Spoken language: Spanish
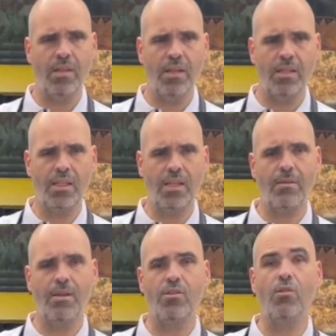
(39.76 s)
Esta es la
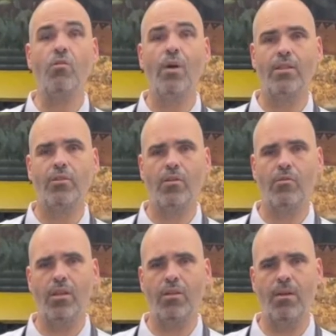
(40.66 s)
versión 4, ¿de
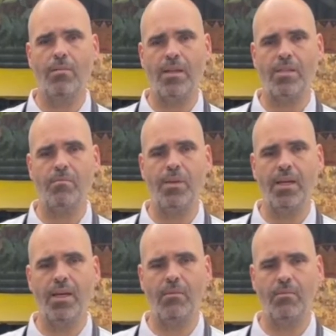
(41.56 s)
acuerdo? Hay una más
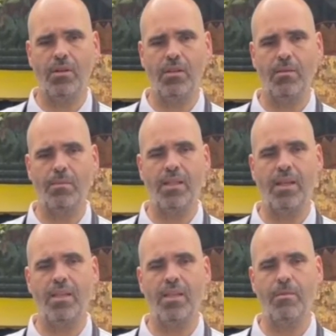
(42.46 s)
pija porque tiene
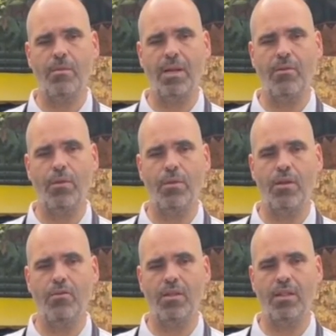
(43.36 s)
pantallita, pero para un
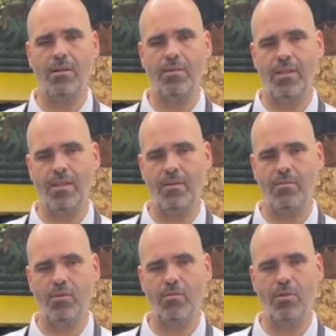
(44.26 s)
ciego que tenga pantalla,
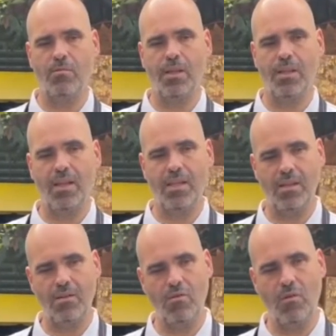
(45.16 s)
pues como comprenderéis,
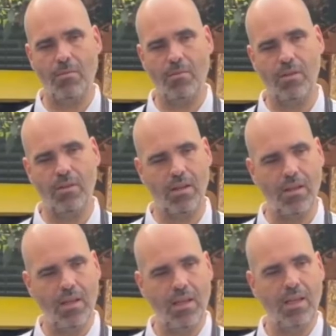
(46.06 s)
no aporta.
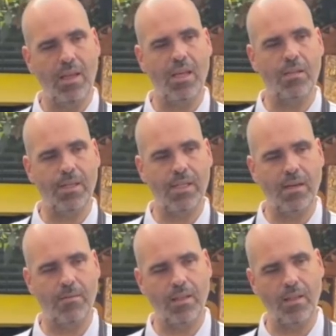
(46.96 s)
¿Qué es
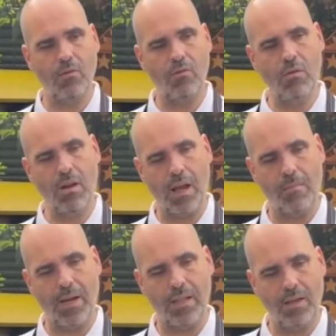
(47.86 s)
básicamente? Un
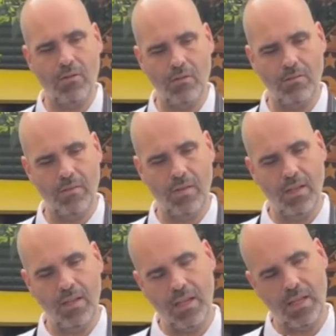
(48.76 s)
aparatejo
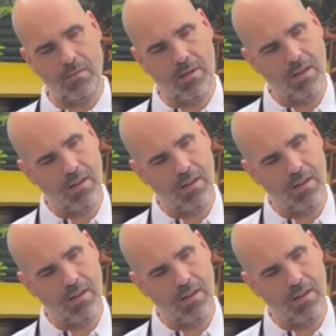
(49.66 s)
que lleva